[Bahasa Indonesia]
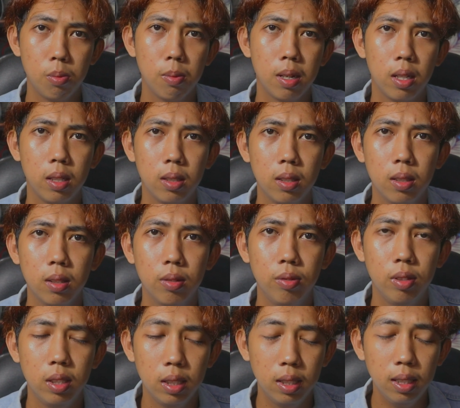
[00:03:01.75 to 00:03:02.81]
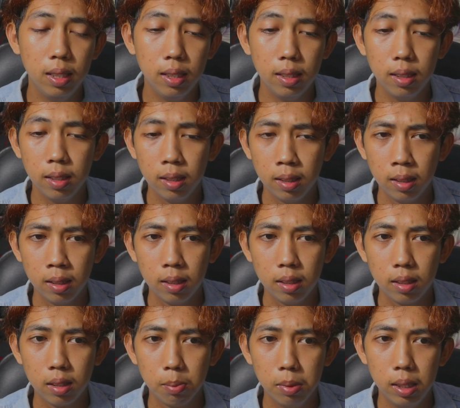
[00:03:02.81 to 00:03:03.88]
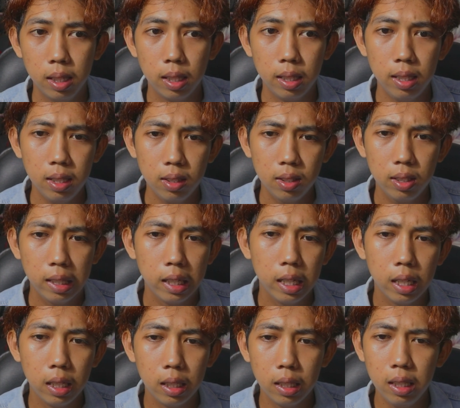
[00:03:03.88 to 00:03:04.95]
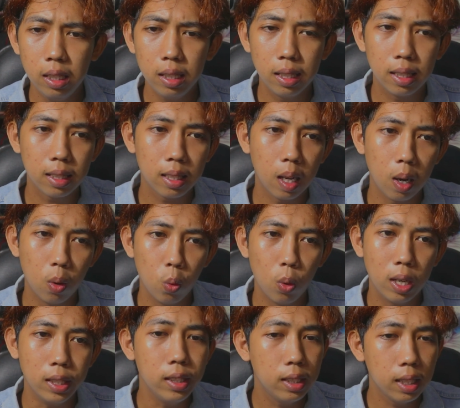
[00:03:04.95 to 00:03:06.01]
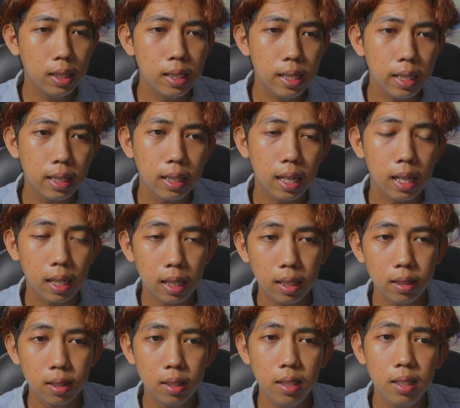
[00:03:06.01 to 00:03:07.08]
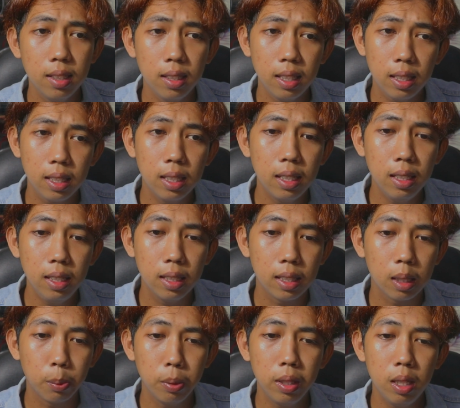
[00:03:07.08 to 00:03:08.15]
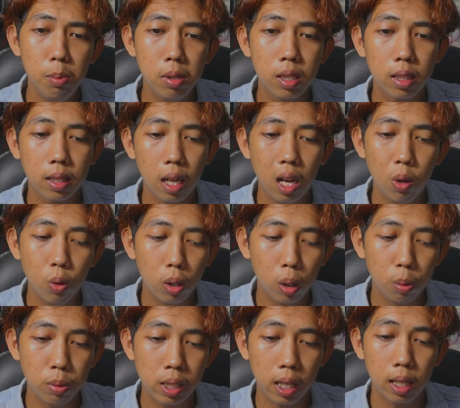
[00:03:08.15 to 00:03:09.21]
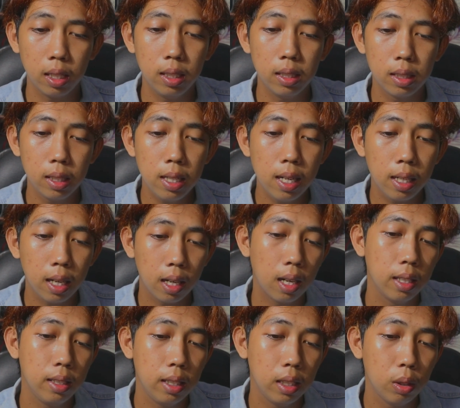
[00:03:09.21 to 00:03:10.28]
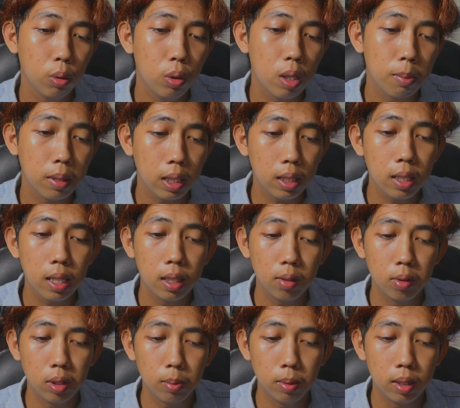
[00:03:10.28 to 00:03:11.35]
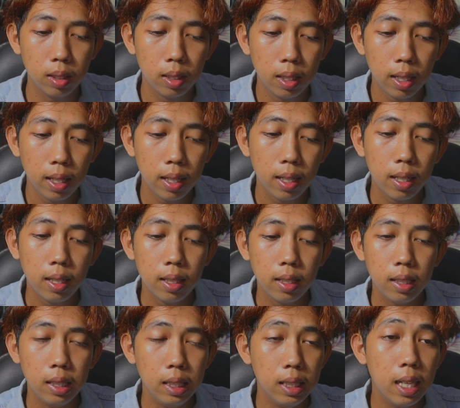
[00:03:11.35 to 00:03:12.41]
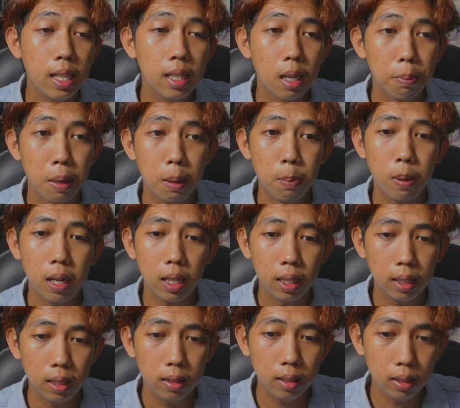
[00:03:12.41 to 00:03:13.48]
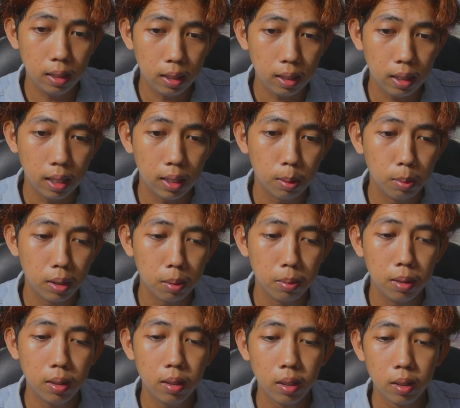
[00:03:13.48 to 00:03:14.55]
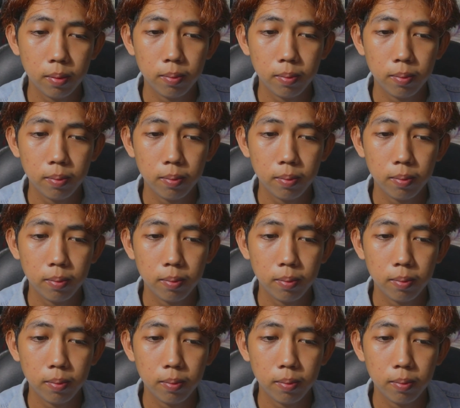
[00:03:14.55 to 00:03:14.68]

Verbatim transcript: oh my love. Jadi sebenarnya si Lily ini nggak tahu wajah dari kakak si Nick ini ya tapi dia bisa tahu kalau misalkan istri dari kakaknya itu udah meninggal teman-teman. Iya nggak apa-apa kata si Nick ya teman-teman.